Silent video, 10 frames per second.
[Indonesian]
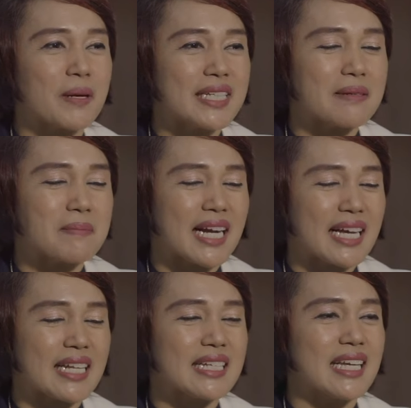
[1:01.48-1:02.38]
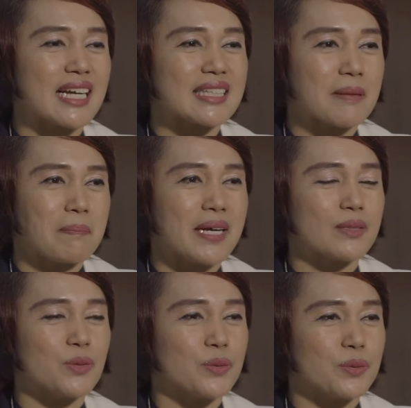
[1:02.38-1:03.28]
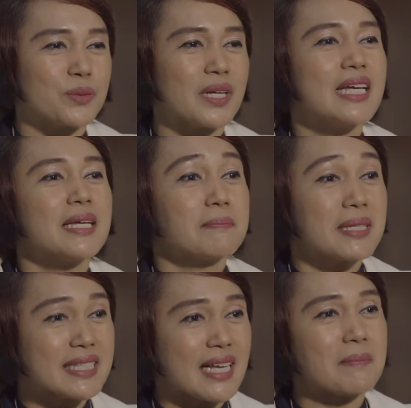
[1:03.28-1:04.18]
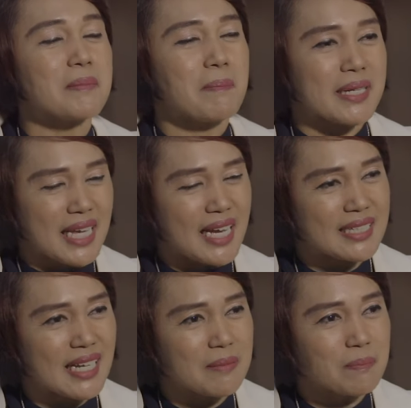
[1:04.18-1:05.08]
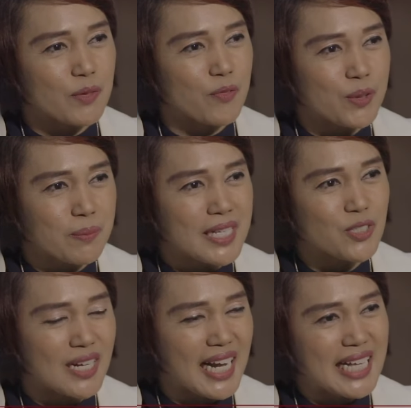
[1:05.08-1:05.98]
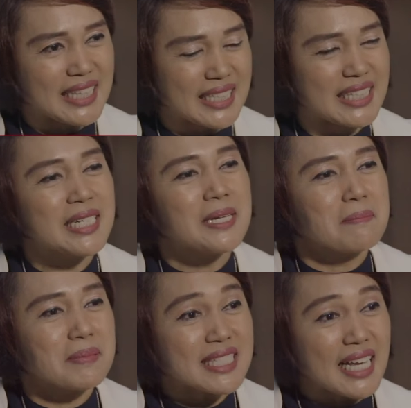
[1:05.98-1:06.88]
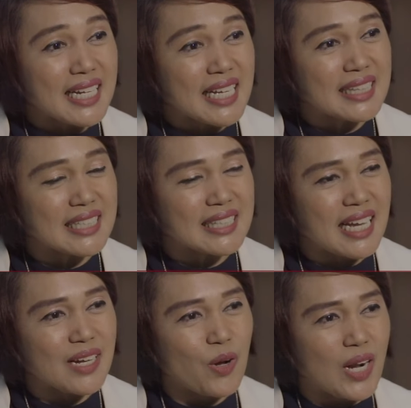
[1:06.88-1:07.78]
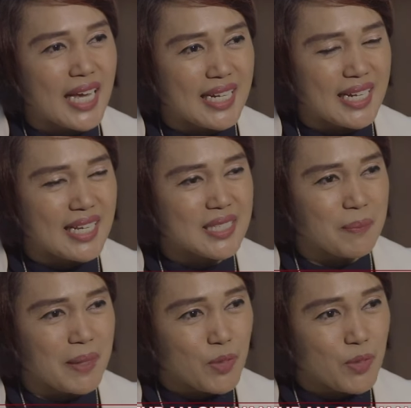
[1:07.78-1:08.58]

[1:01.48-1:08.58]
padan makanan yang tepat untuk bisa mempertahankan performa seorang atlet. Bicara tentang olahraga sepak